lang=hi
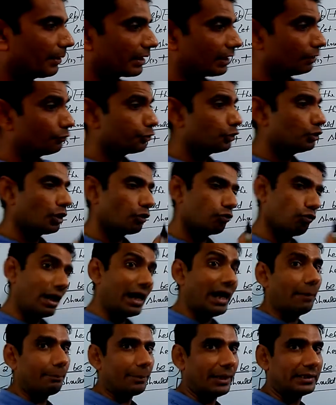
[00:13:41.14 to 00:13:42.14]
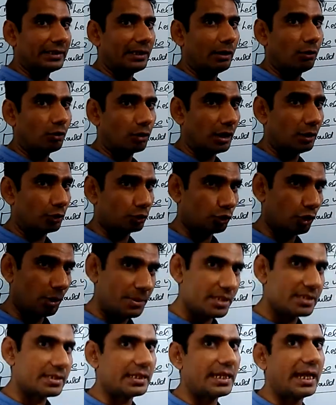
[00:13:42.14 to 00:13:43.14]
में कंफ्यूजन वहां पैदा होगा उसको
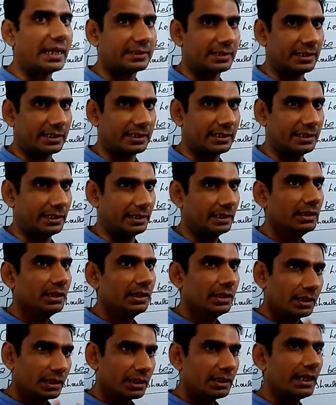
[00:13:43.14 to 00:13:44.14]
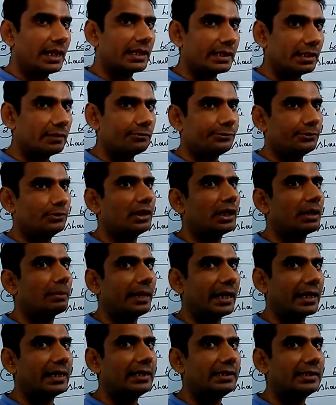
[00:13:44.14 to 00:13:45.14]
अभी से याद रखिए कि यहां कंफ्यूजन
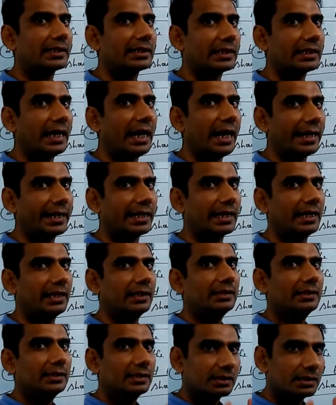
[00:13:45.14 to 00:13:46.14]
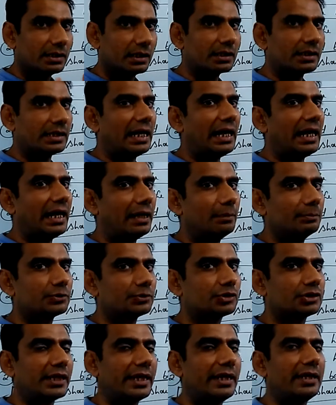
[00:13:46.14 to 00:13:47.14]
हमारे लिए क्या आएगा कि क्या हम
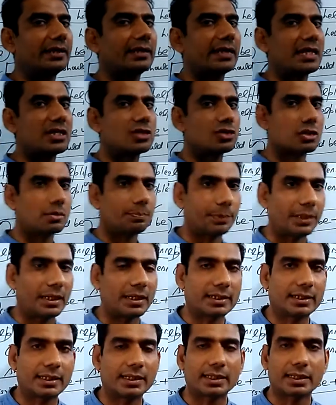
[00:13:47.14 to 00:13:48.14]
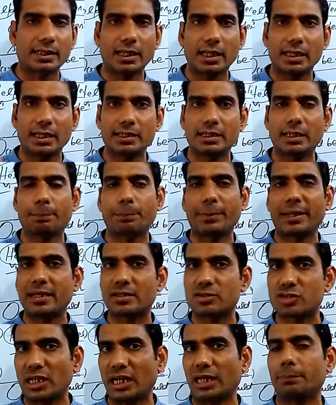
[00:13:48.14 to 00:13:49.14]
सेंटेंस पढ़ करके ये
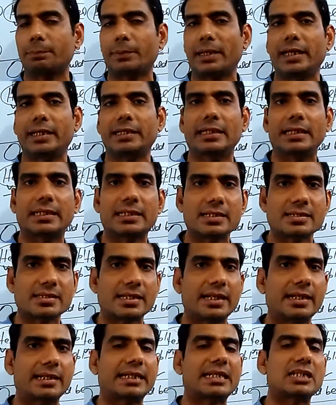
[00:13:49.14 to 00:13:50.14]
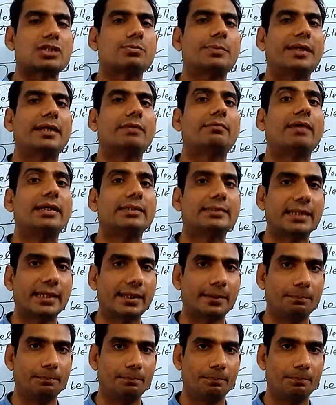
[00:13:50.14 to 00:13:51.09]
पहचान पाएंगे कि सेंटेंस में एडवाइज है